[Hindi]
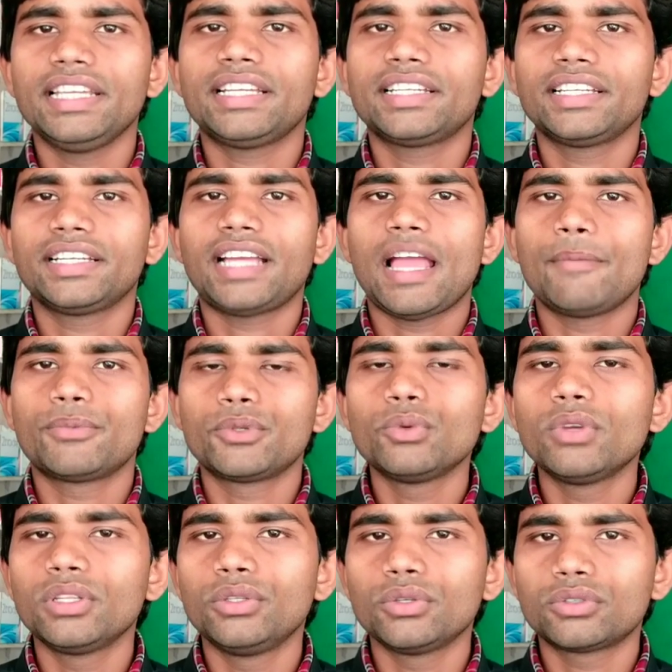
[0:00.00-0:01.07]
एक
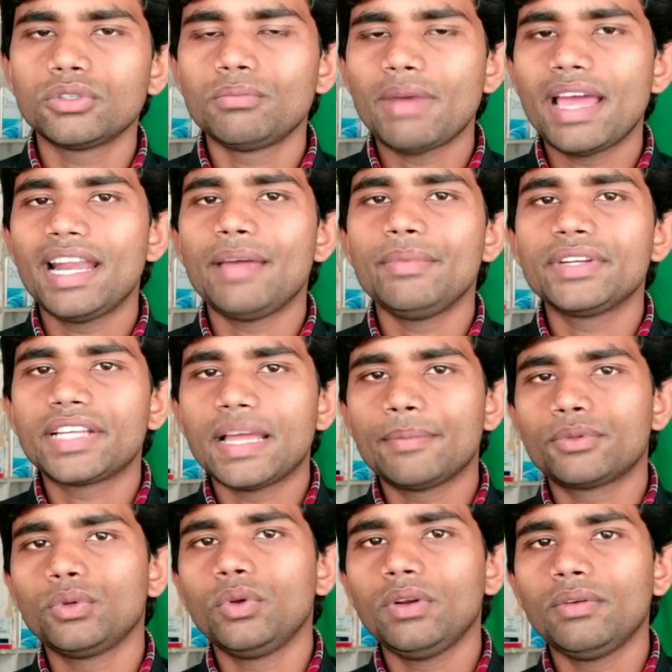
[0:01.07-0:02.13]
कैप्सूल है दोस्तों माइलामिन
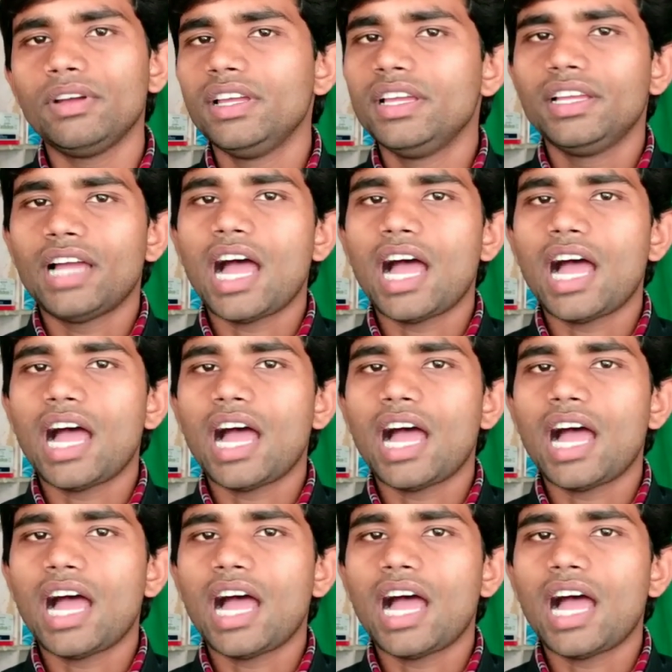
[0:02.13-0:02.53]
कैप्सूल